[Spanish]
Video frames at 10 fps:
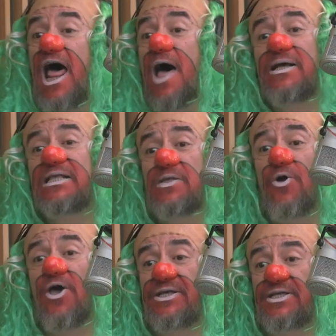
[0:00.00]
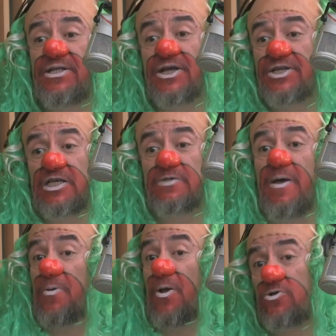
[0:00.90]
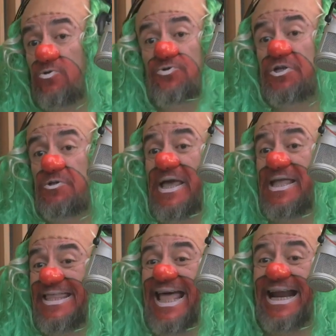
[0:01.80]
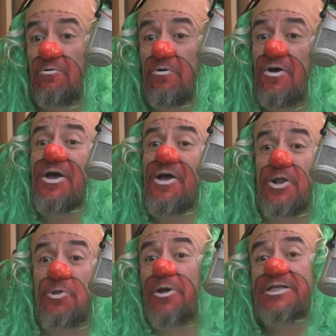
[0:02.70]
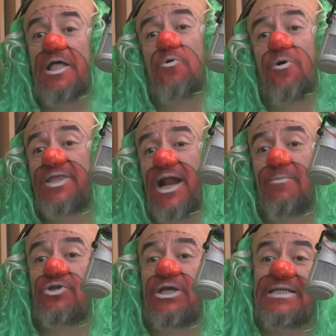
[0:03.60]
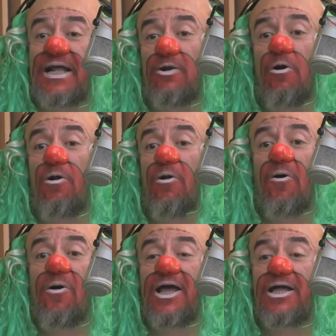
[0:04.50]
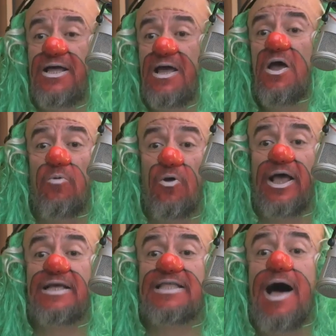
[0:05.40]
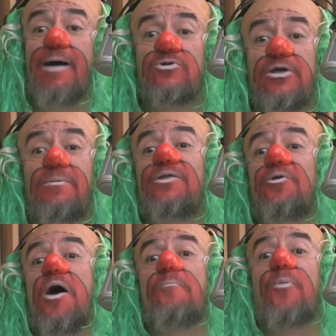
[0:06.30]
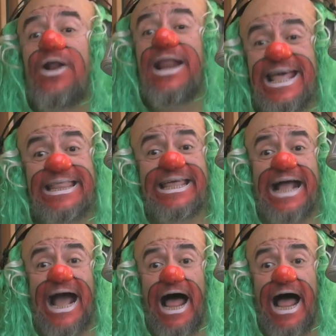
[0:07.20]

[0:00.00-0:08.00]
más les voy a decir de chisme, pero es un chisme interno. No, está, no entramos este, luego, luego al aire porque estábamos hablando de política.